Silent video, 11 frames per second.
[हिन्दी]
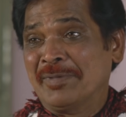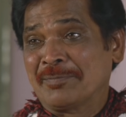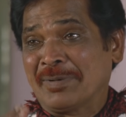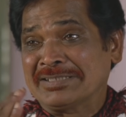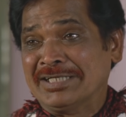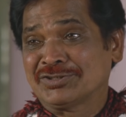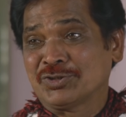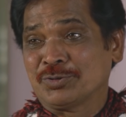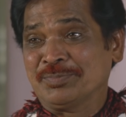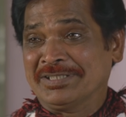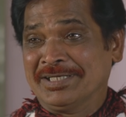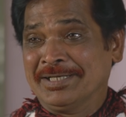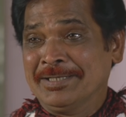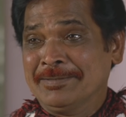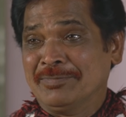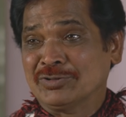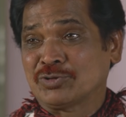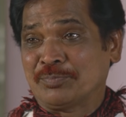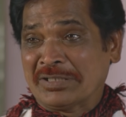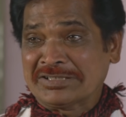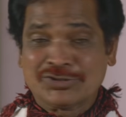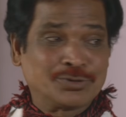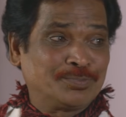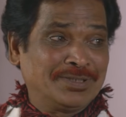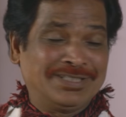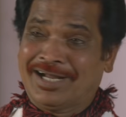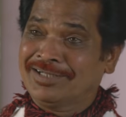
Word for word: साहब मेरे पास ढाई सौ रूपए थे इसको मैं पचास रूपए दिया